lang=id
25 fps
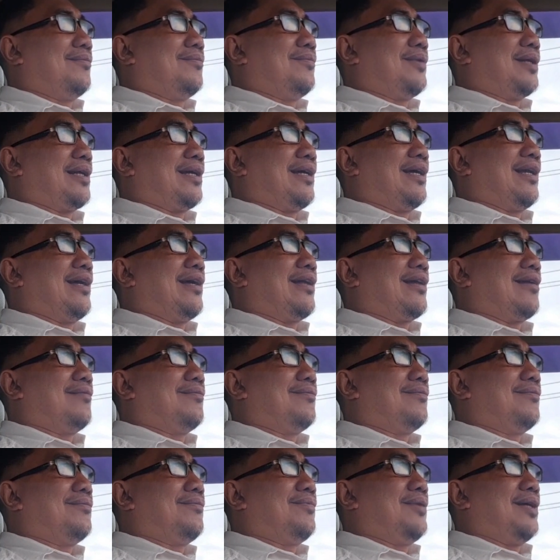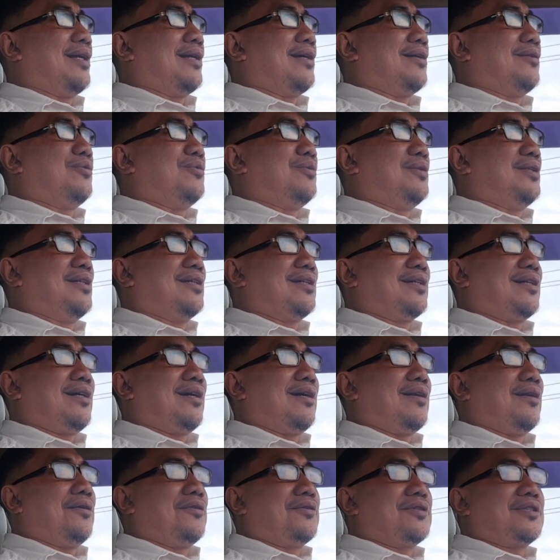pergelaran Piala Dunia
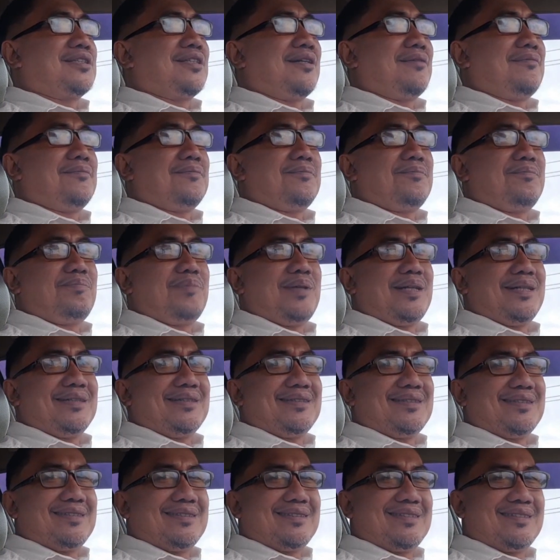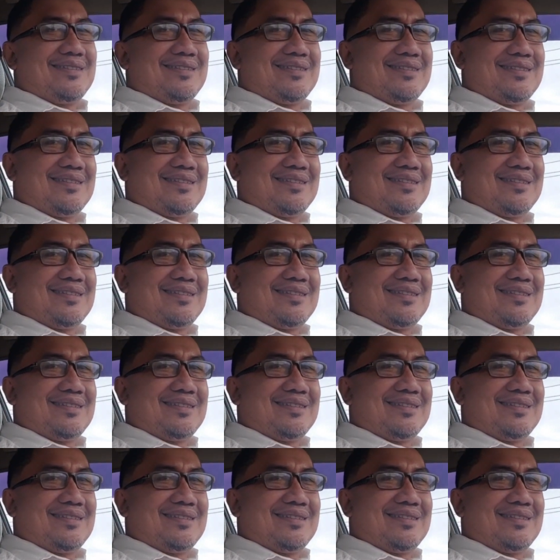kalau sampai